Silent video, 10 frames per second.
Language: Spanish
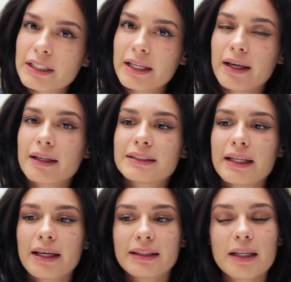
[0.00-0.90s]
se,
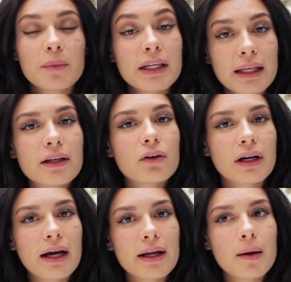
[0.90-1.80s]
se, termina de
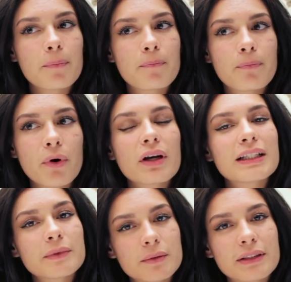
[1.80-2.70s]
lograr por
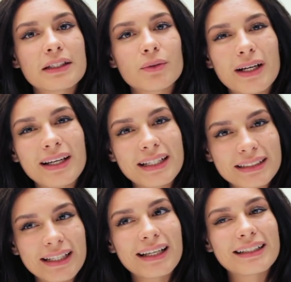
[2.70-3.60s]
las mismas
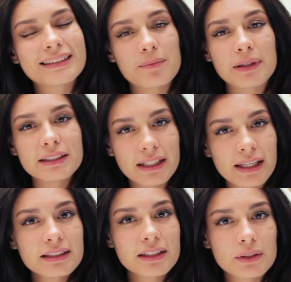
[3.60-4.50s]
naturaleza de las
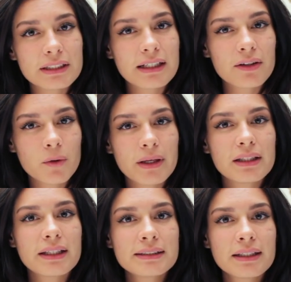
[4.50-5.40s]
capacidades de Luis Gerardo
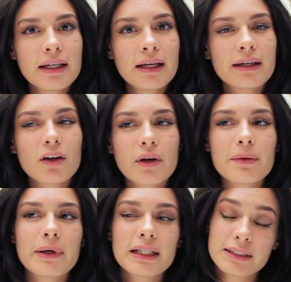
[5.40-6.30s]
Méndez. Creo que
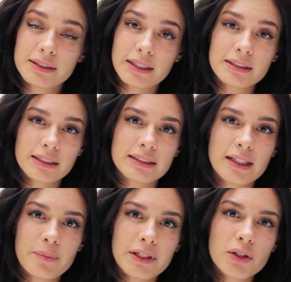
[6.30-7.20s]
hay varias instancias
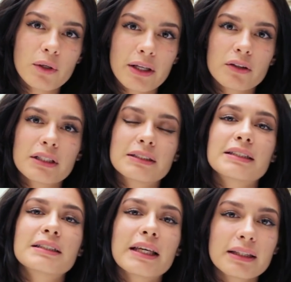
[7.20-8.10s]
en la película donde
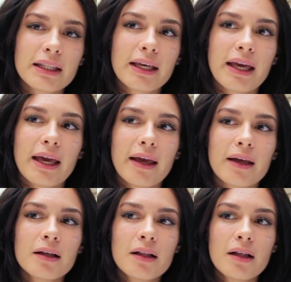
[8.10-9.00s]
se siente
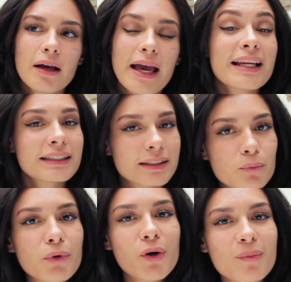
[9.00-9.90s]
que él está
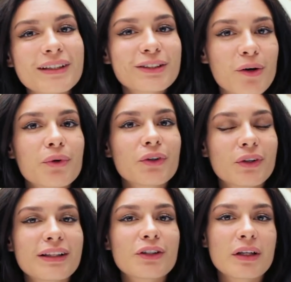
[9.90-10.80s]
un poco más
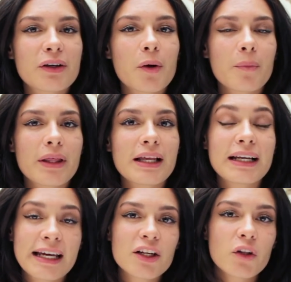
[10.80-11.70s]
cómodo dentro del,
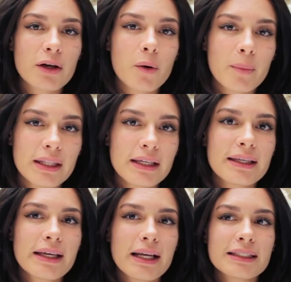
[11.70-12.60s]
del género de
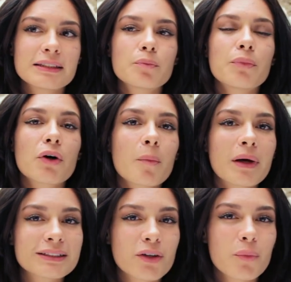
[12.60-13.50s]
comedia y él está un poco
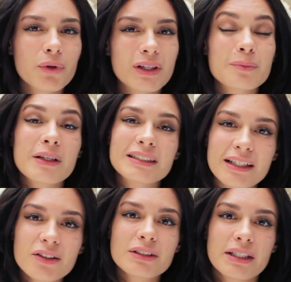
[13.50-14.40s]
más cómodo
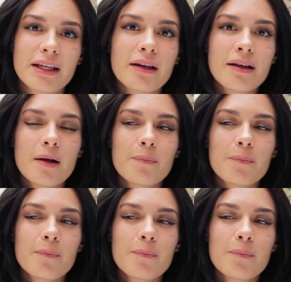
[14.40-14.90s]
expresándose